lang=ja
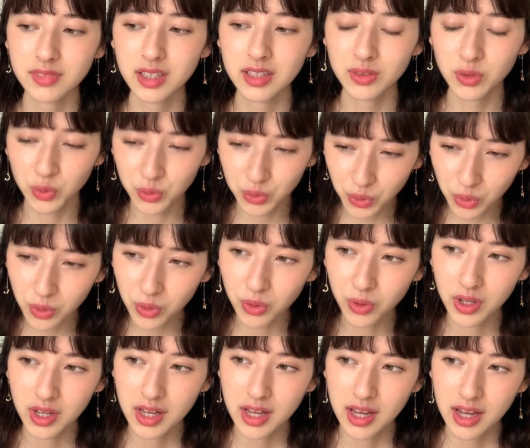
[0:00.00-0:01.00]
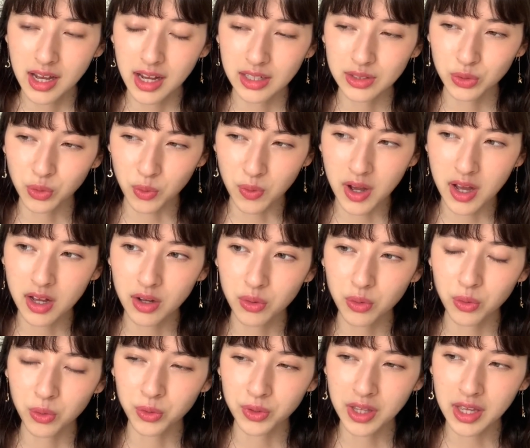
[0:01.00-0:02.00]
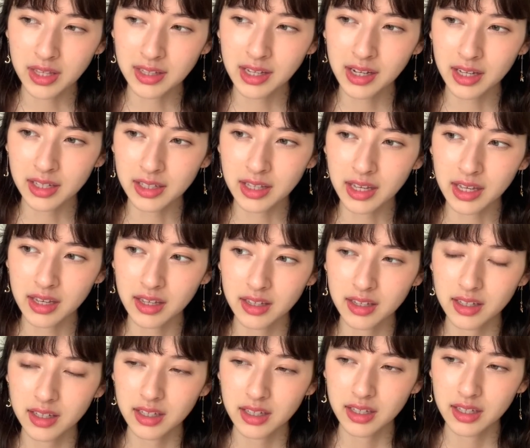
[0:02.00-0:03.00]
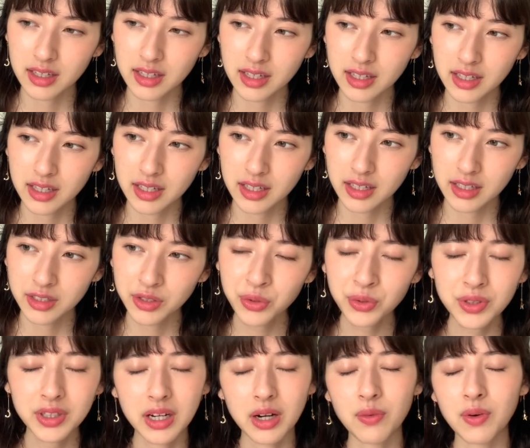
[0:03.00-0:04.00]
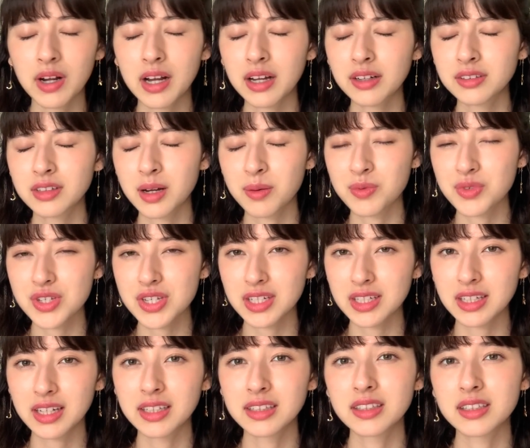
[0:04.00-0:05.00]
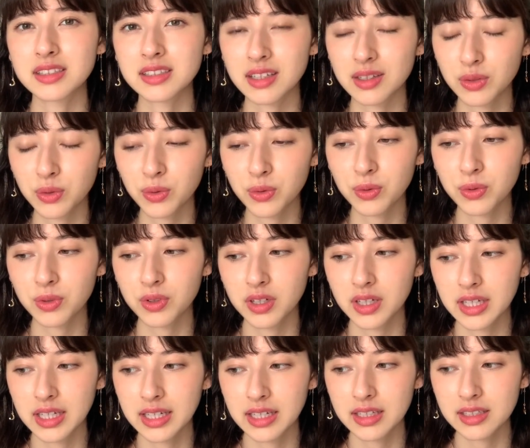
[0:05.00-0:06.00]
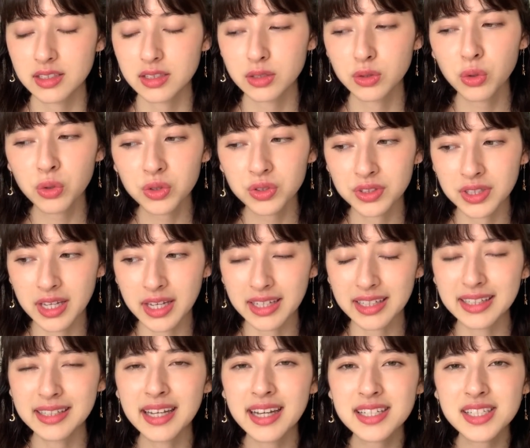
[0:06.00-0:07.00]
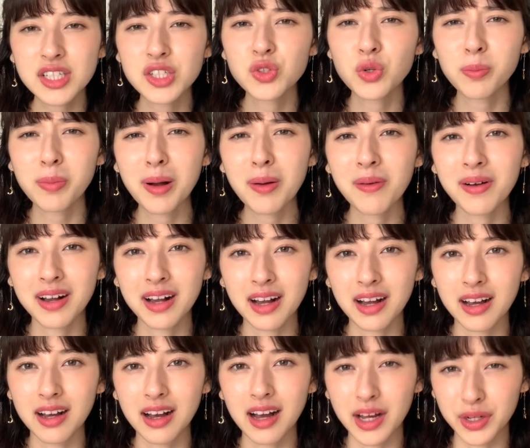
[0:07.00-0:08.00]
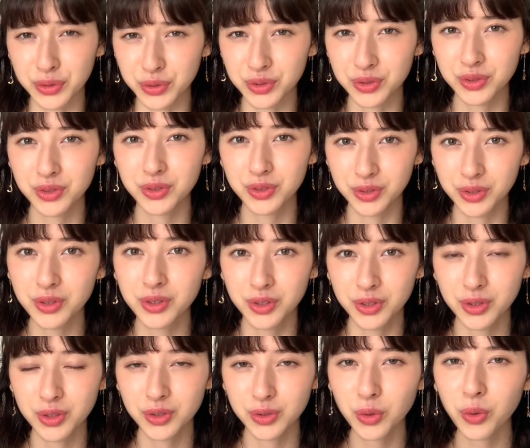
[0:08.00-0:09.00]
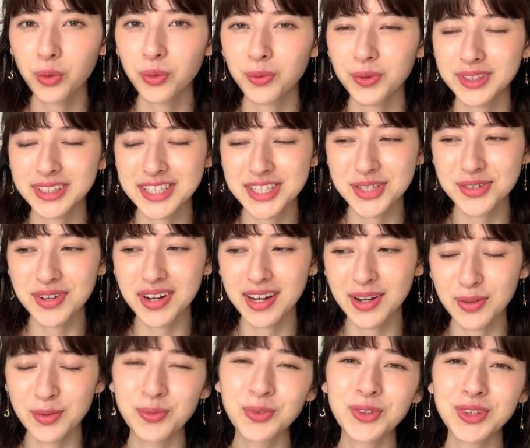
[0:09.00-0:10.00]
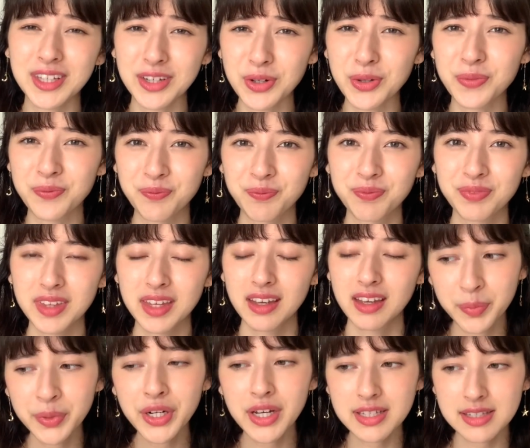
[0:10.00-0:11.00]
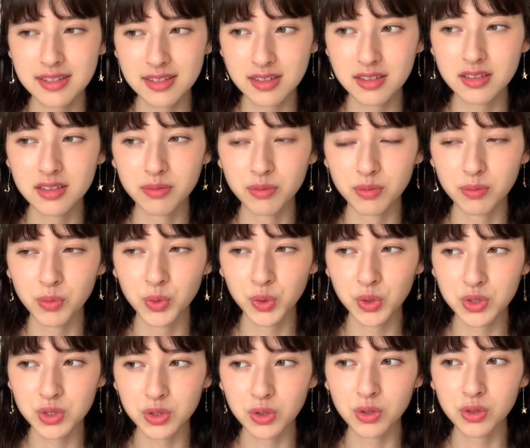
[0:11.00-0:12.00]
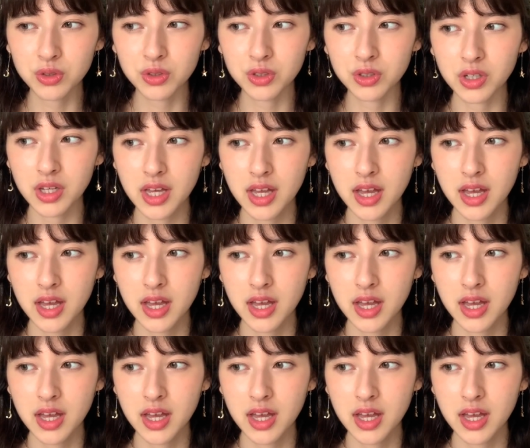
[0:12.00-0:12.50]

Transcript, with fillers: のとあとはこうねなんかね読んだらわかるかもしれないんですけどすごくね癒しのパワーがあると私は思ってるプラスものすごく